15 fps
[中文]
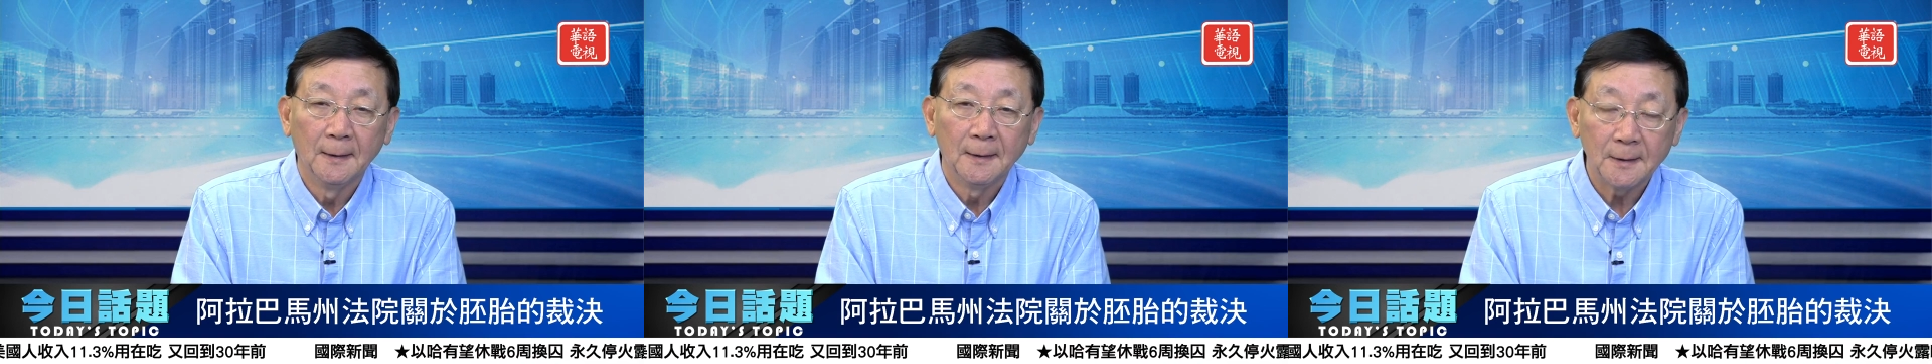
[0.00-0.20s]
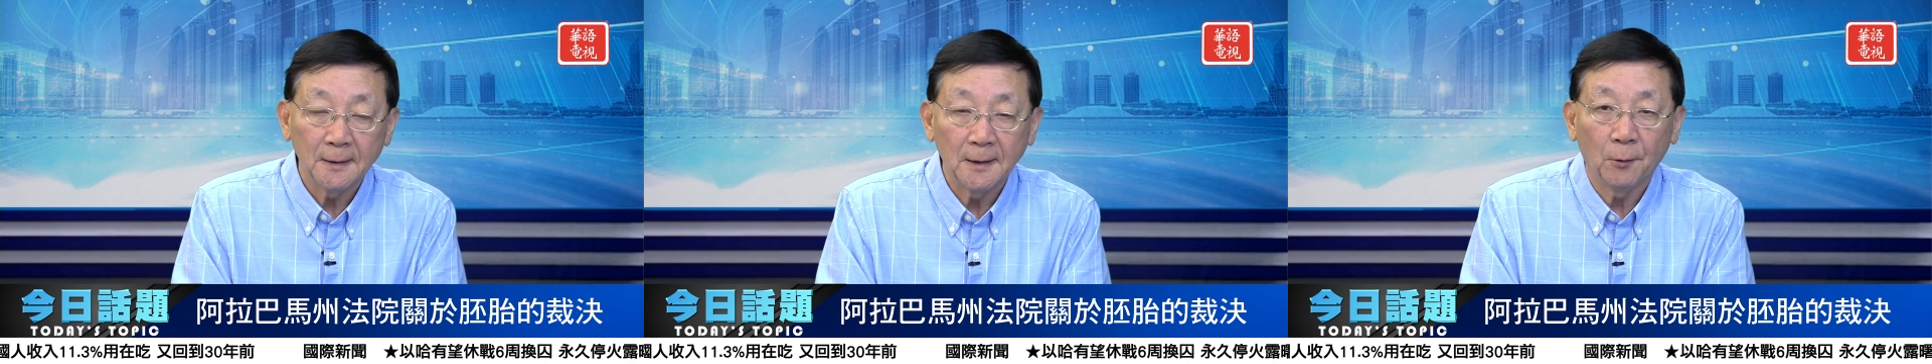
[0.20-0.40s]

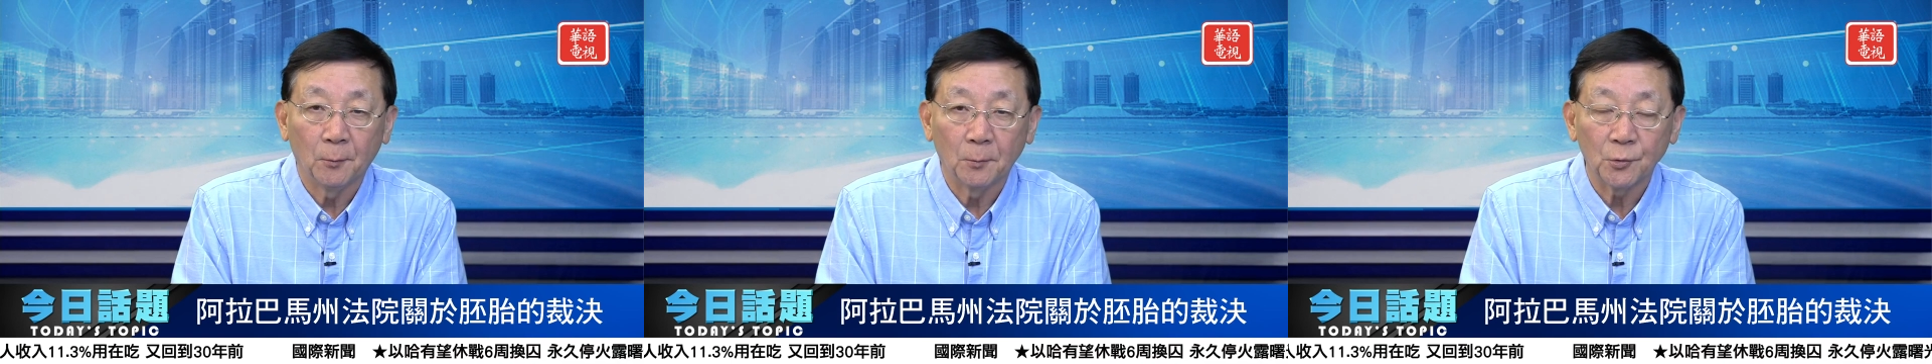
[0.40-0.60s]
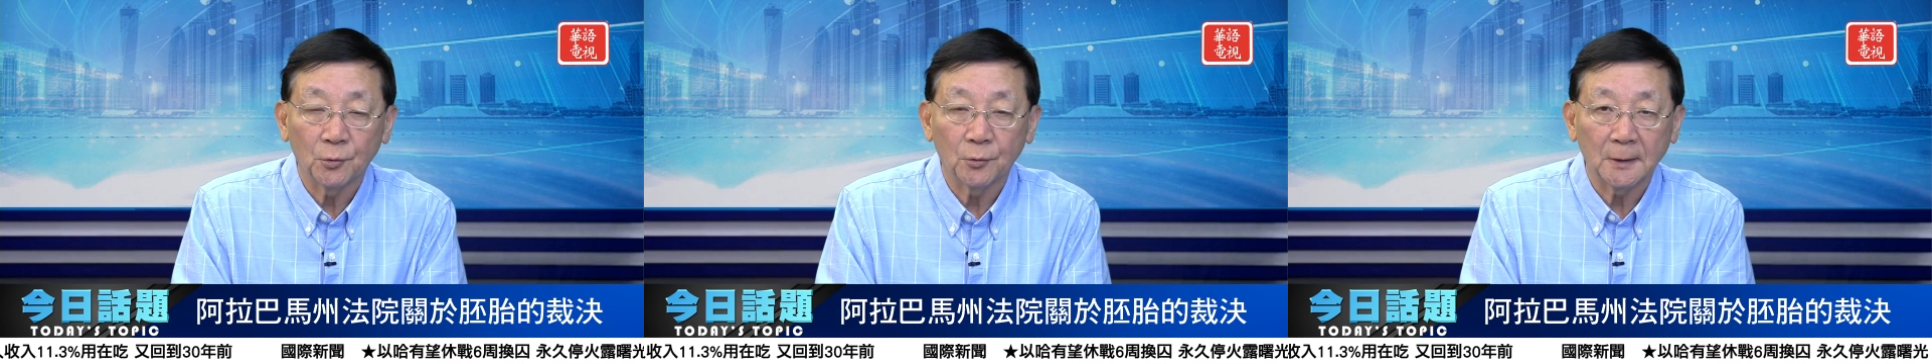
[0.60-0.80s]
今天我
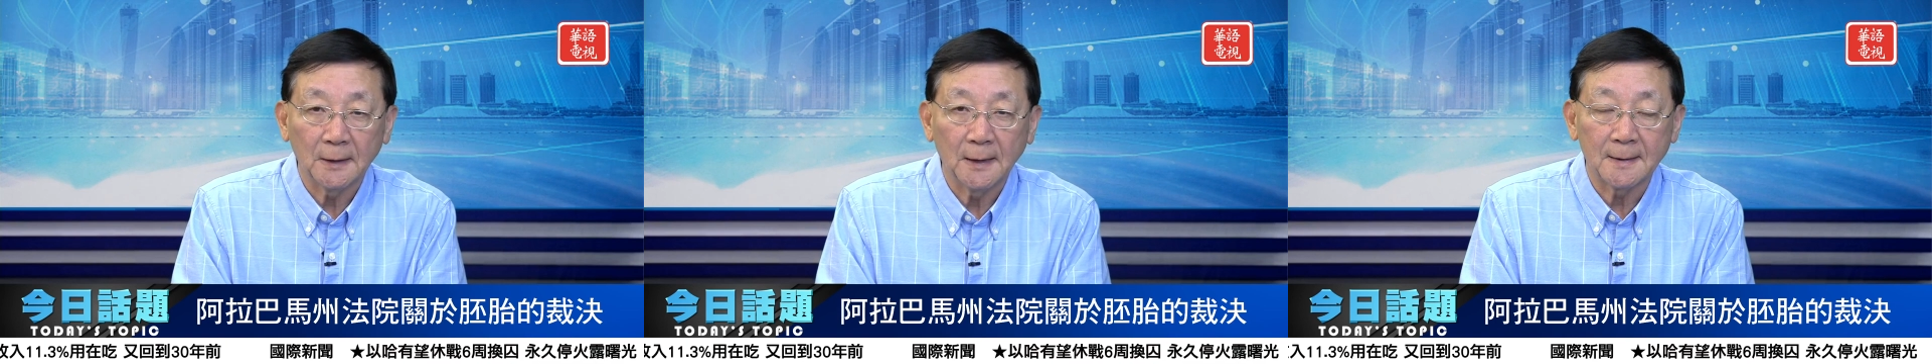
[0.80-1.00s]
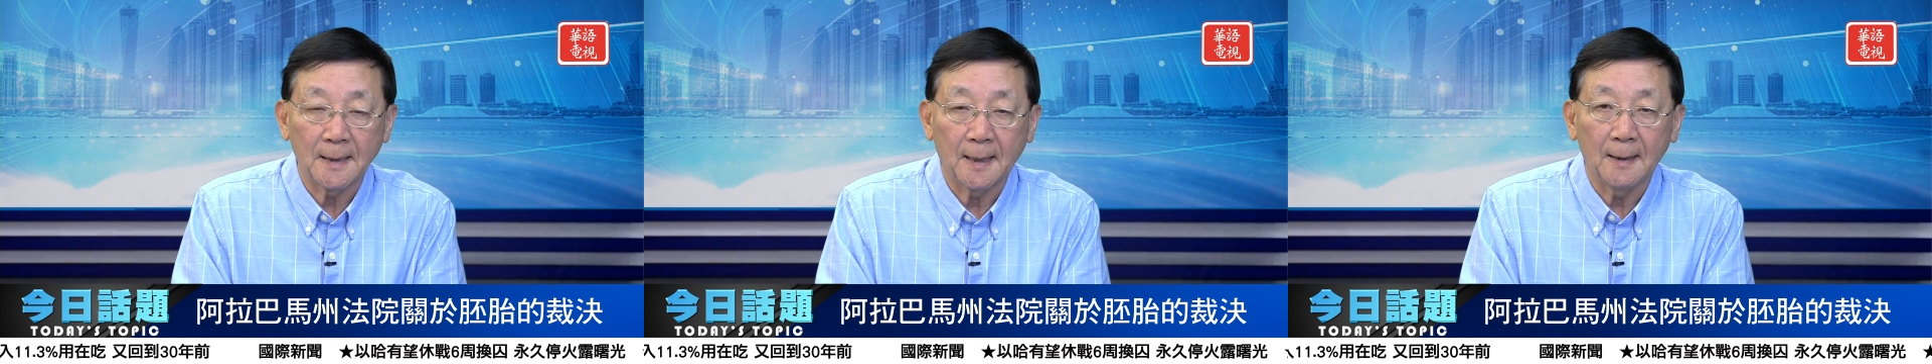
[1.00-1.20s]
们就跟
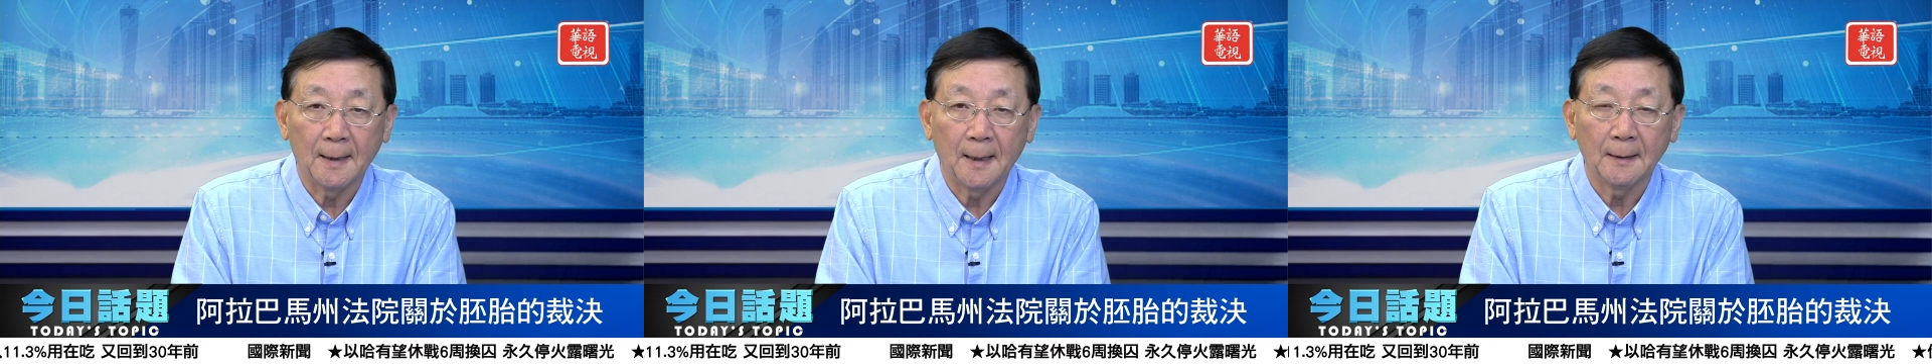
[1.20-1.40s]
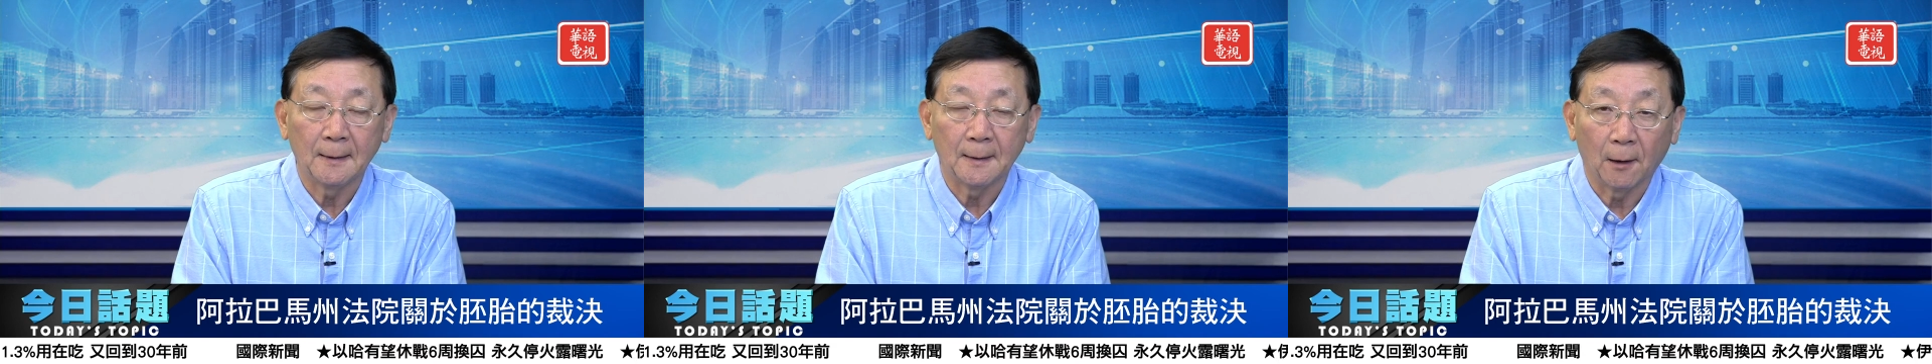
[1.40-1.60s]
大家
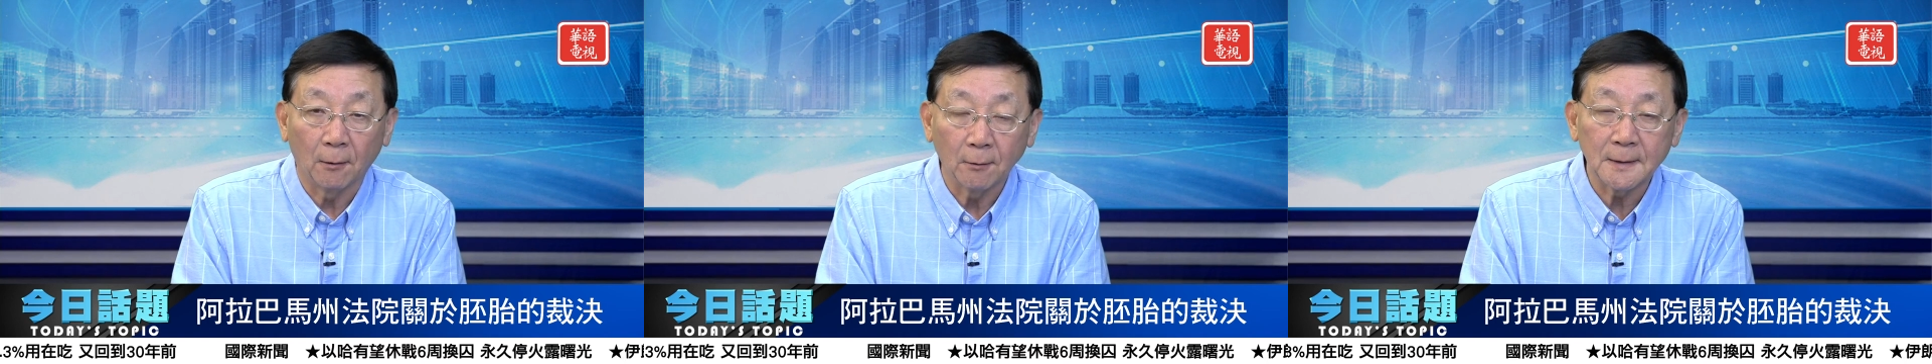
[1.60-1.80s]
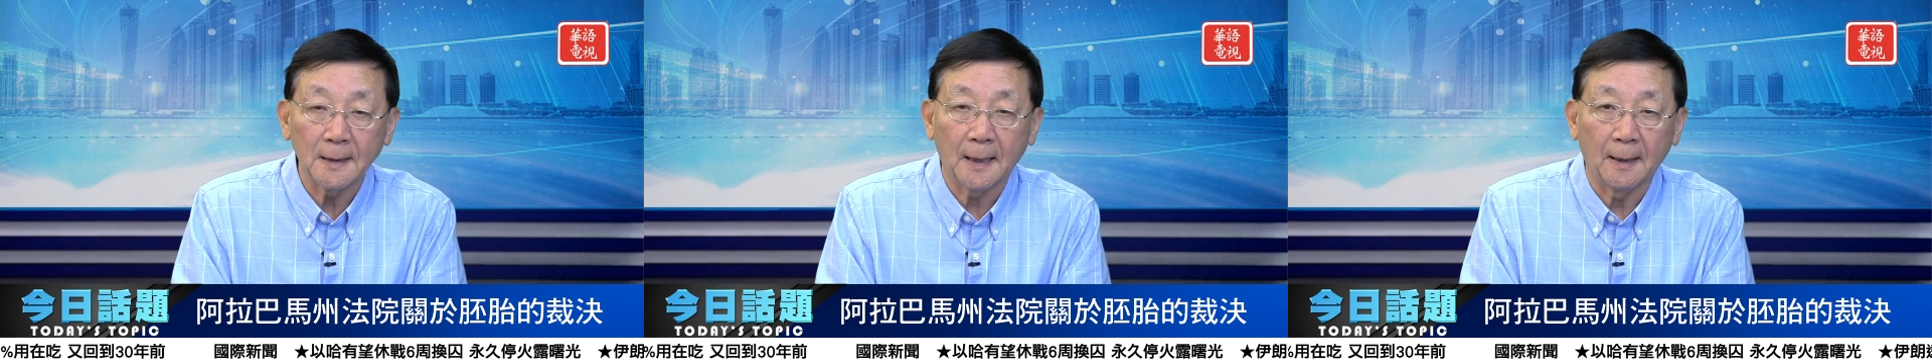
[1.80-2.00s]
来
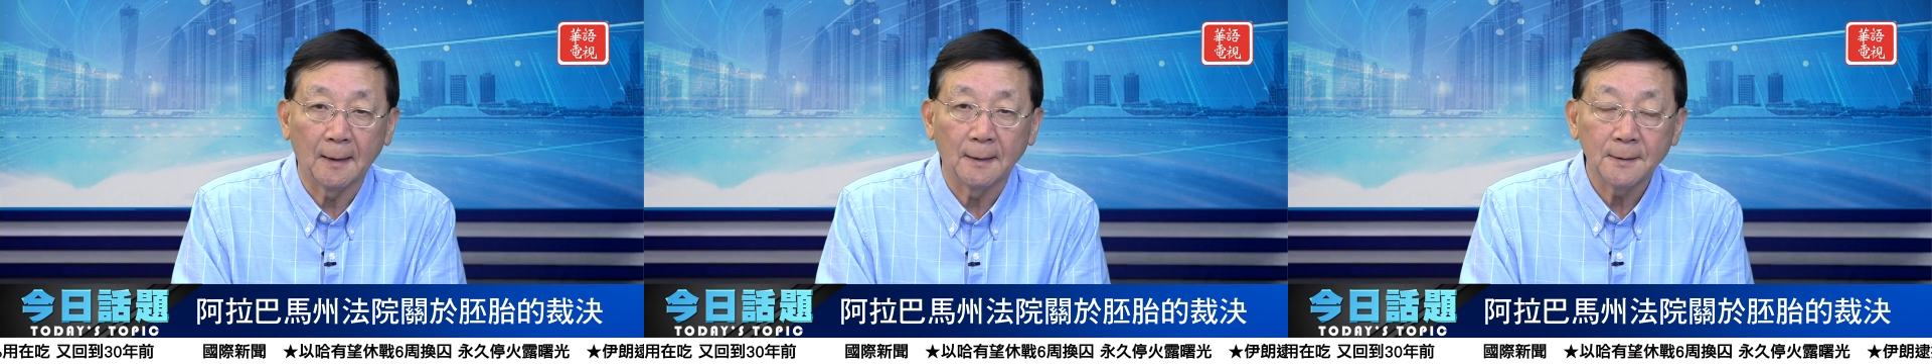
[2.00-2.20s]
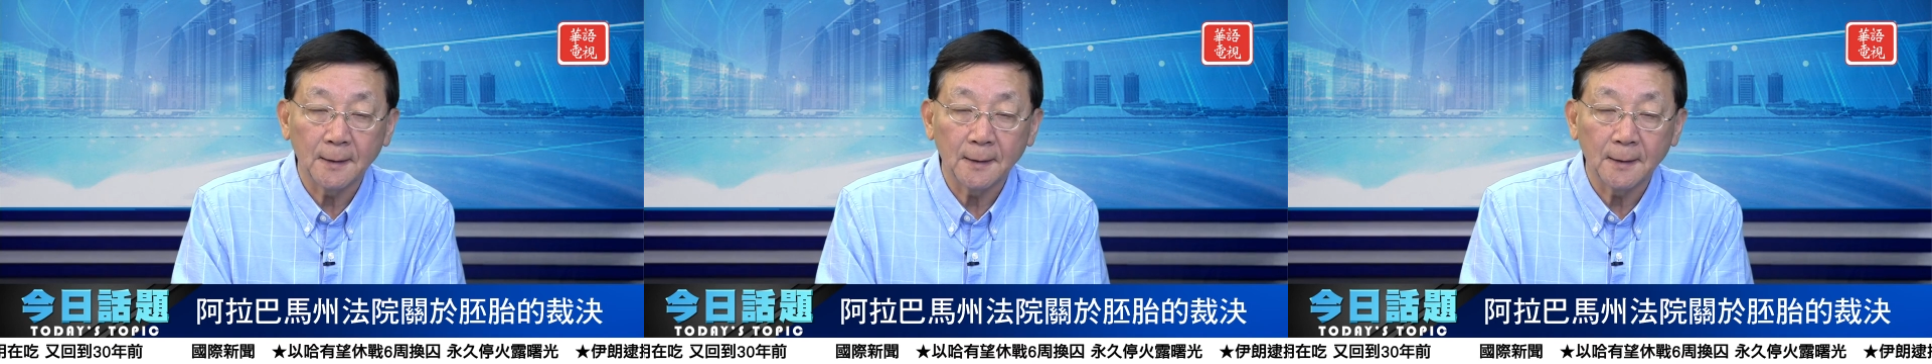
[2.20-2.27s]
聊一下